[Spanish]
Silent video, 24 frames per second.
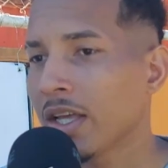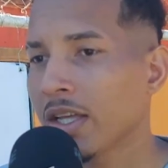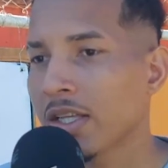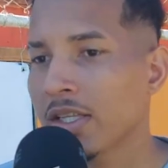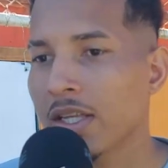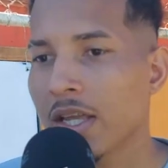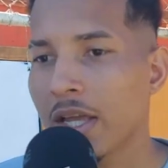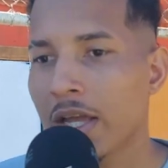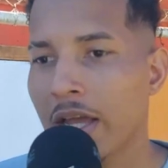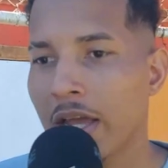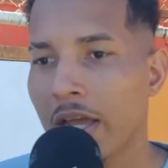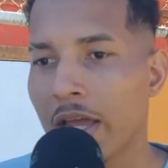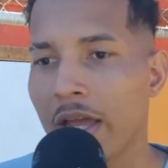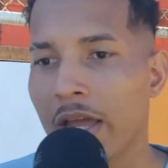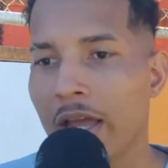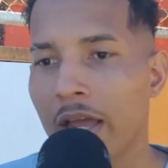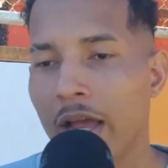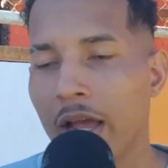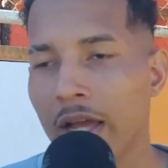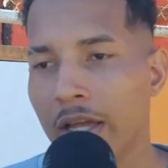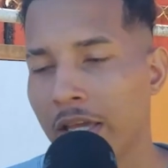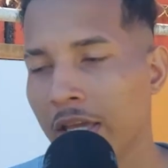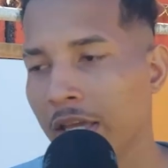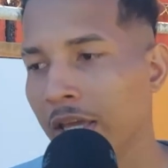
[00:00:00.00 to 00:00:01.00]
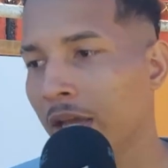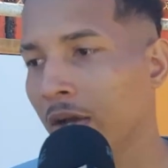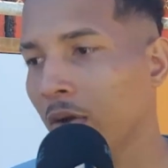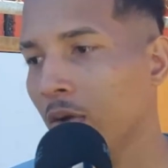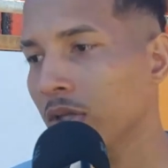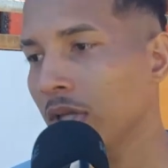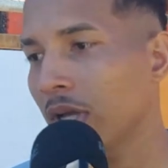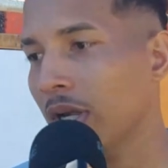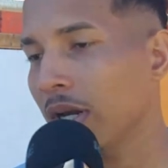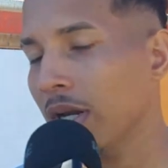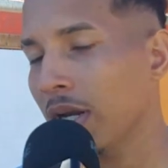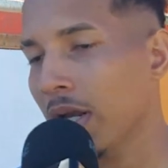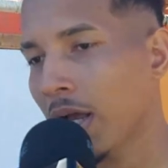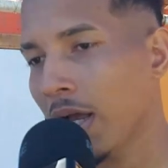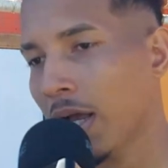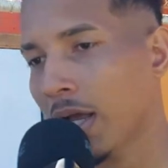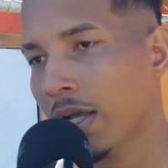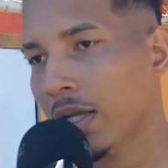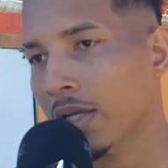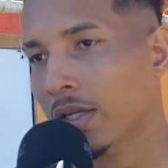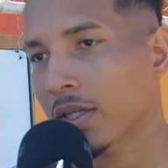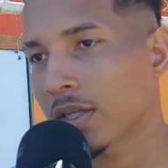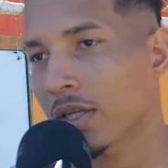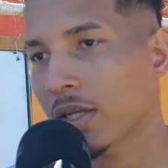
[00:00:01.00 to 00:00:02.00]
sé que aquí en Costa
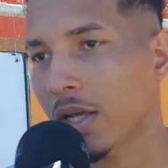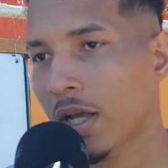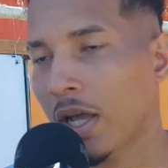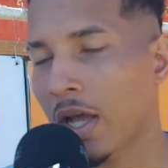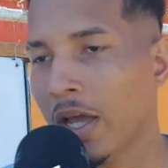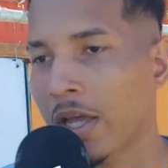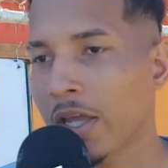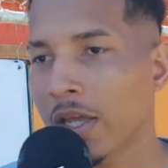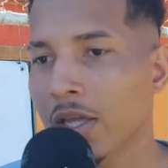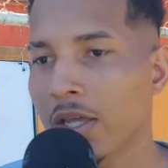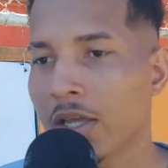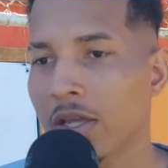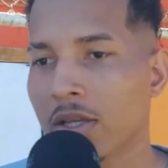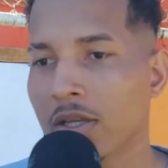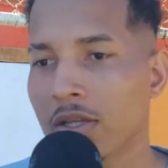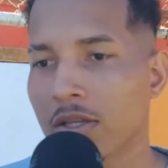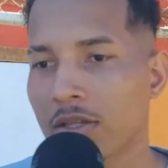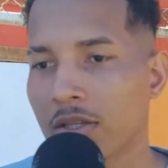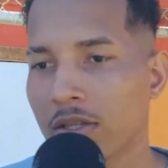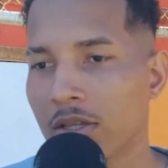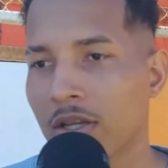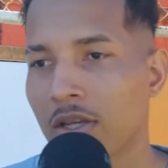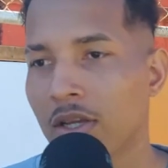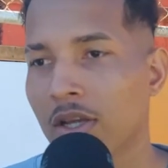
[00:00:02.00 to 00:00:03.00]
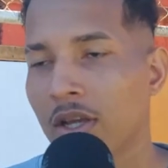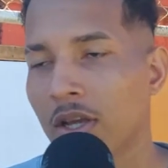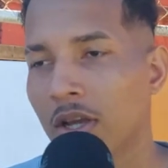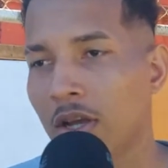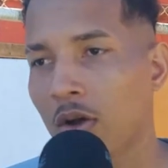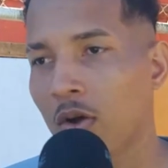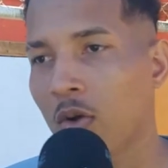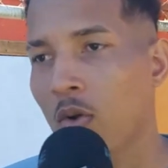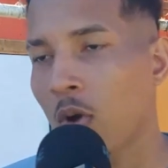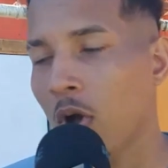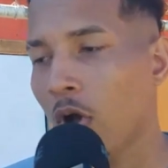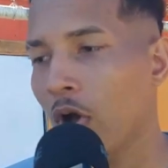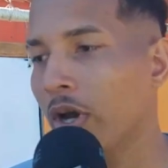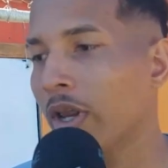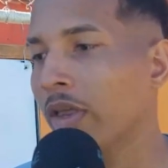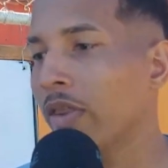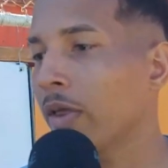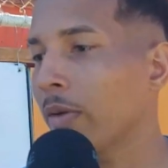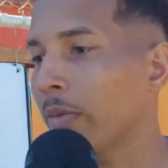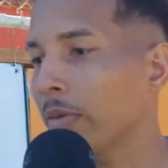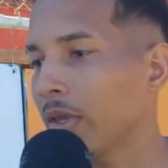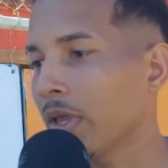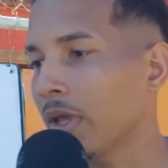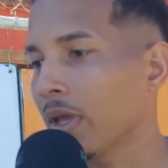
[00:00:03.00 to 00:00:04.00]
Rica hay jugadores
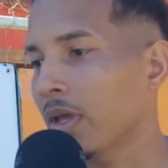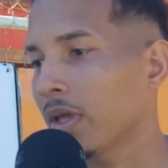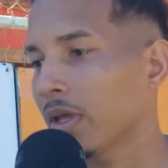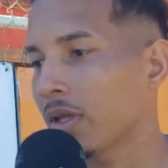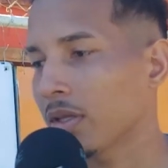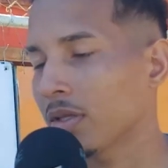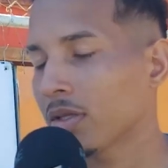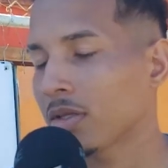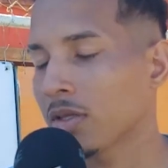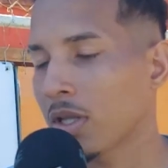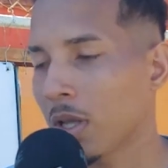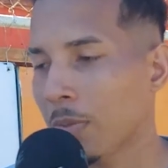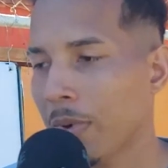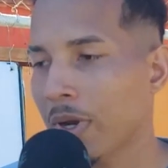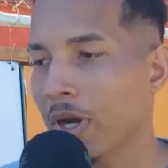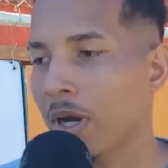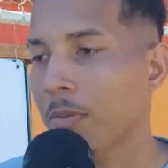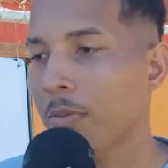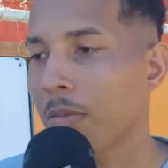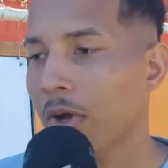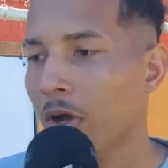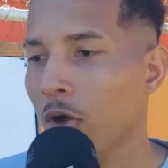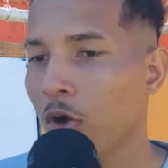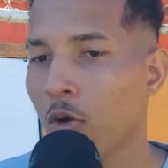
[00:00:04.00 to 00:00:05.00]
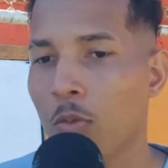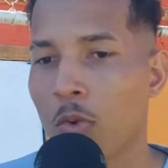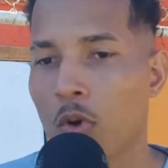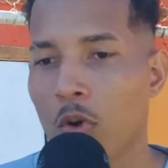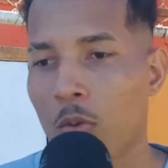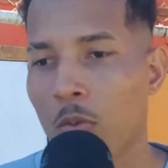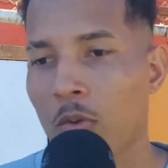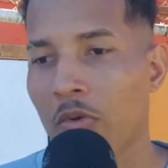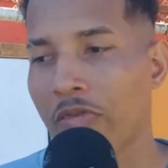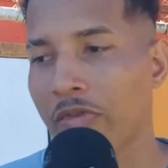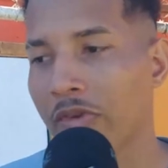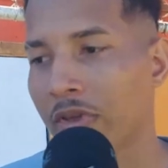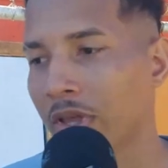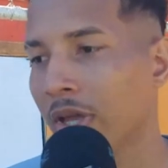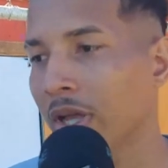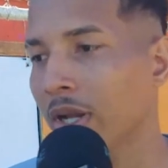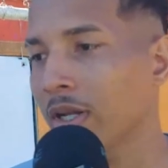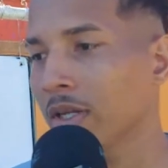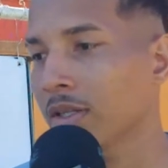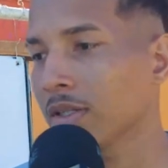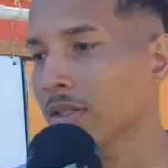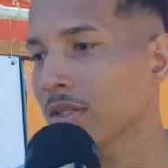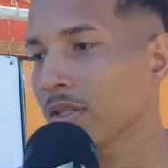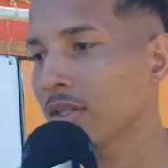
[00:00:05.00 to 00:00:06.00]
de, Panamá como, como
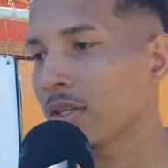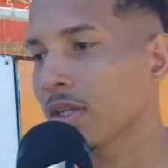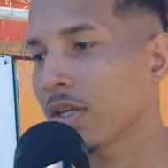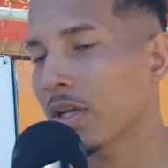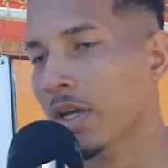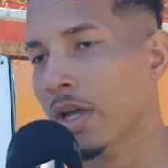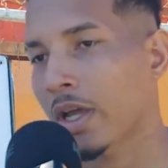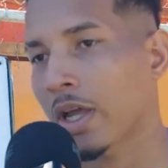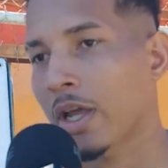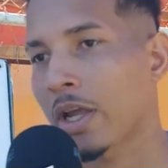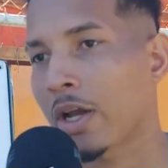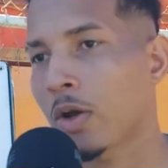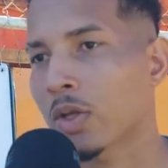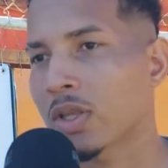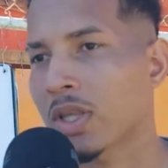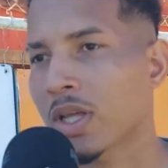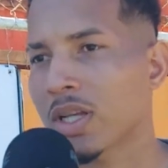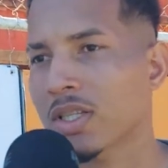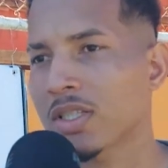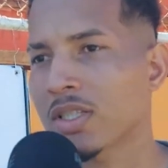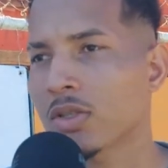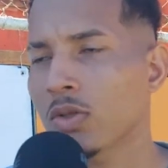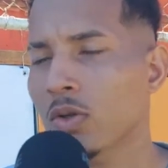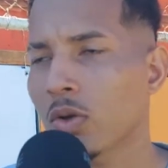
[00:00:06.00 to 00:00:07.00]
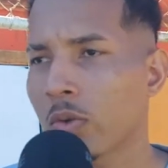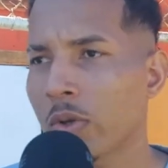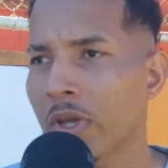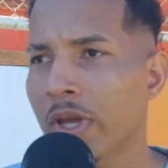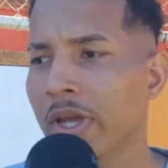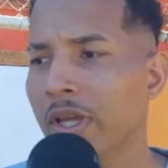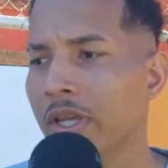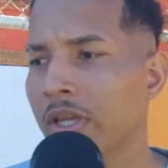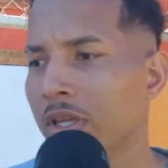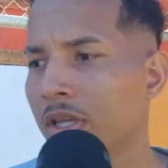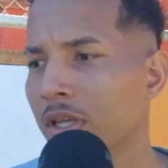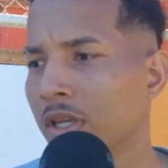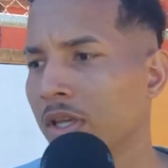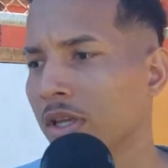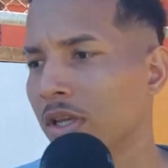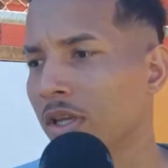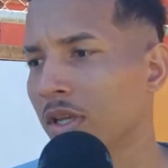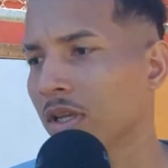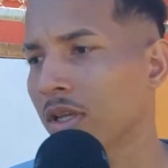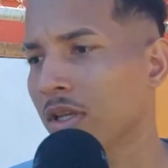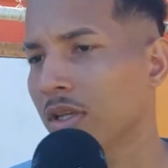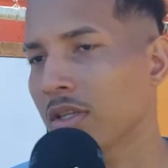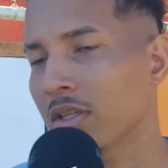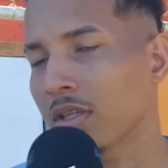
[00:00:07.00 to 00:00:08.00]
Fidel, que lo están haciendo bien
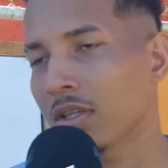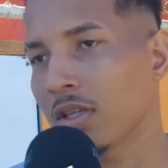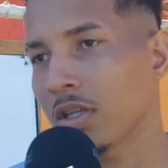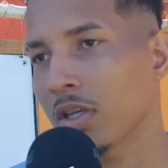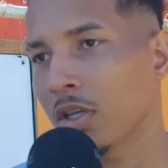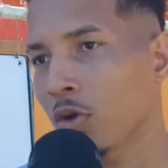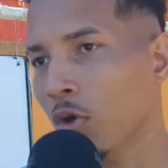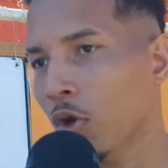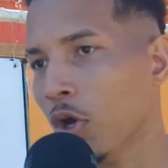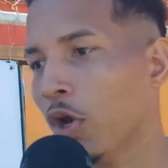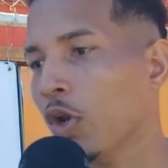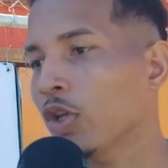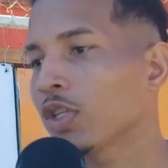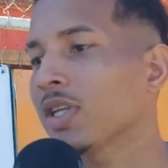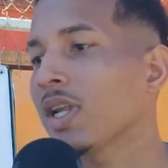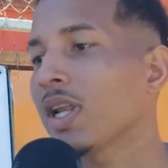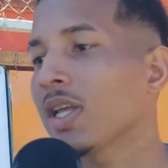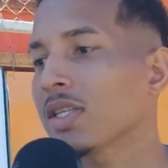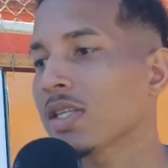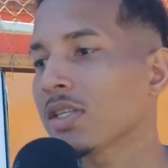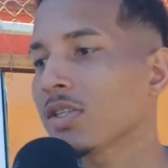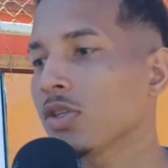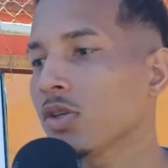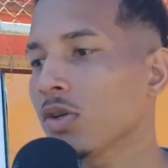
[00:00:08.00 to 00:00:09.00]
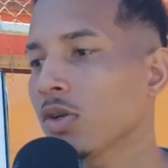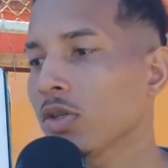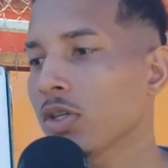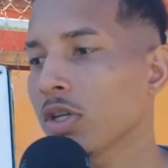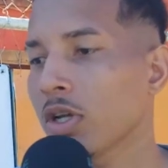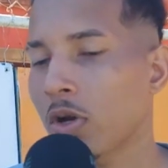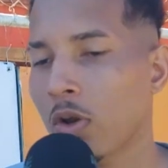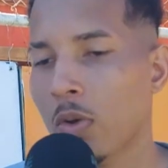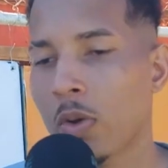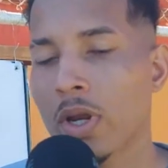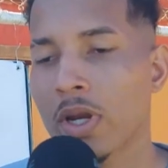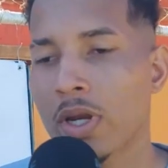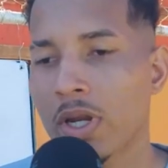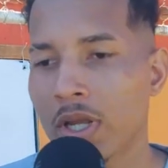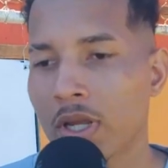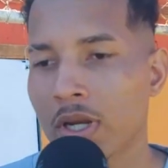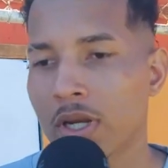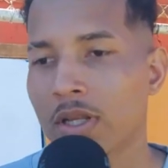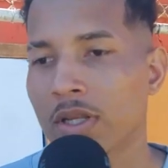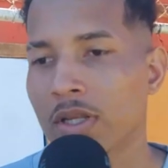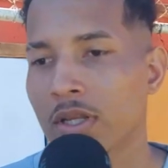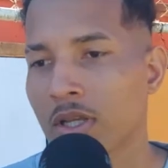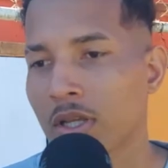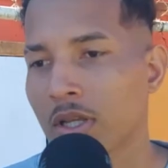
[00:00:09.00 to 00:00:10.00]
y, no quiero hacer la excepción, quiero
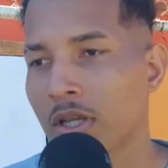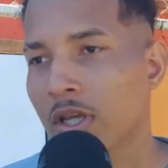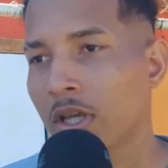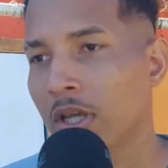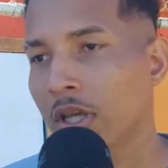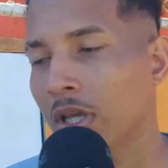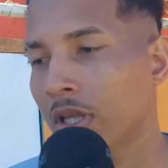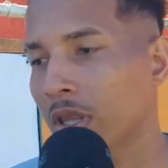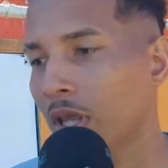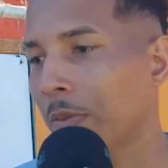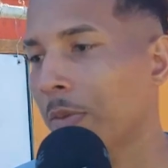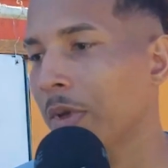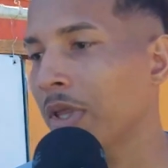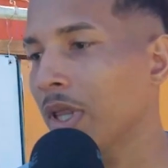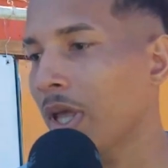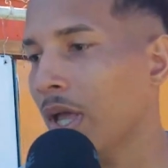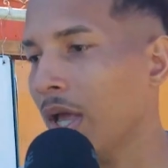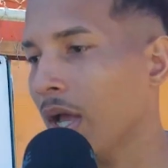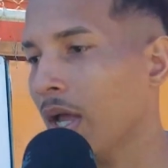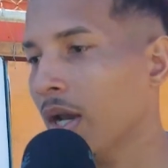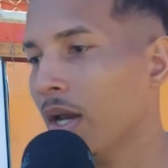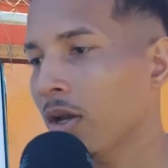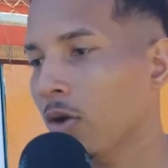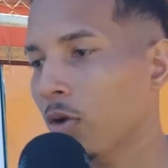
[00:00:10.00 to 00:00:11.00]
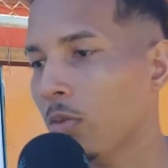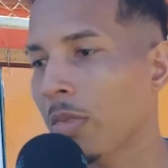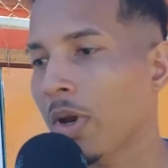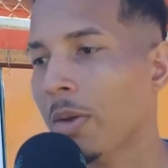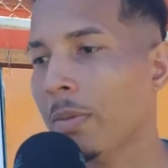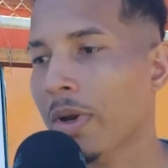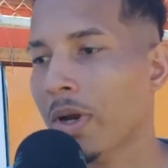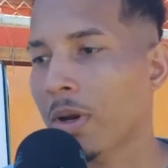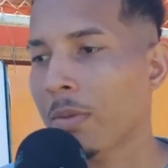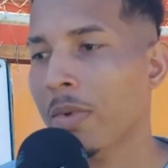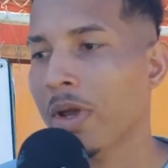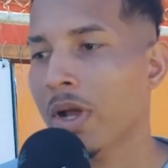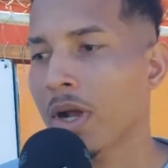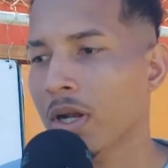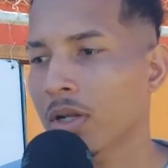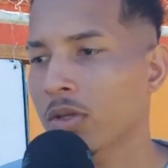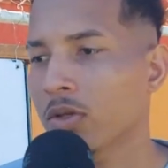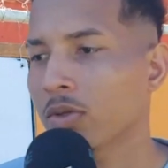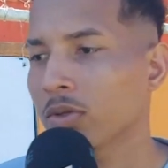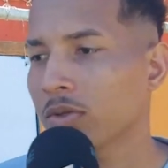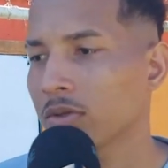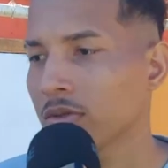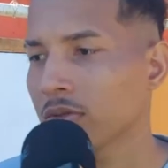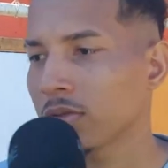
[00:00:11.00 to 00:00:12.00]
venir y también de dar el nombre a Panamá en
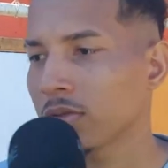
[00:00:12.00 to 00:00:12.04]
alto.